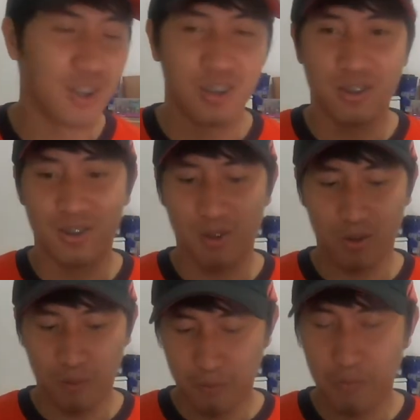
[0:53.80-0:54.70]
yun, so
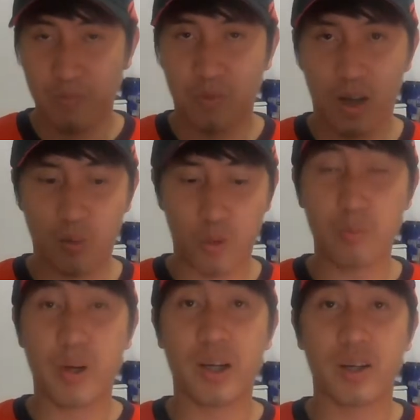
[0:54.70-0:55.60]
ang
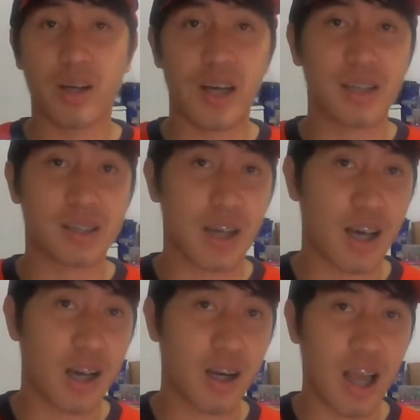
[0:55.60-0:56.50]
windbreaker ay
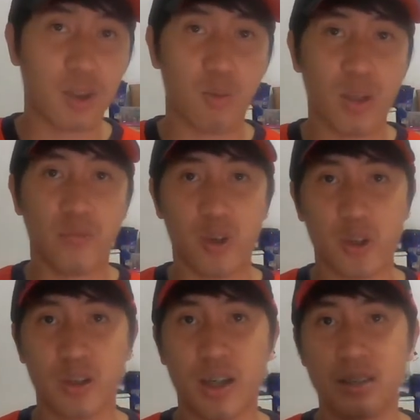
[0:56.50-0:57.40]
isang lightweight
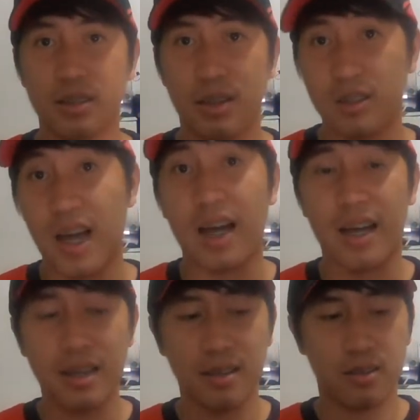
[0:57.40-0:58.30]
version ng, ng
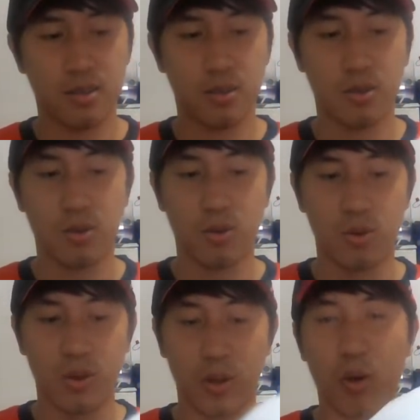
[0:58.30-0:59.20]
jacket. So
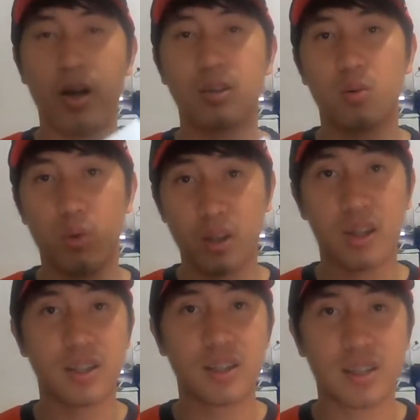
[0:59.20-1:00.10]
ano siya, wind
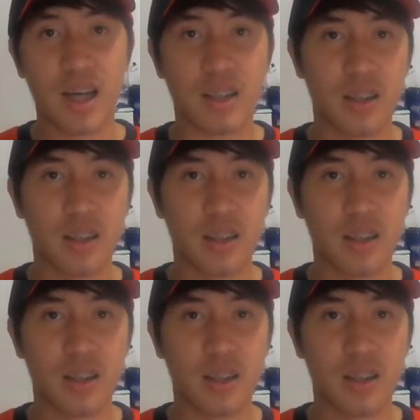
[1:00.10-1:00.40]
resistant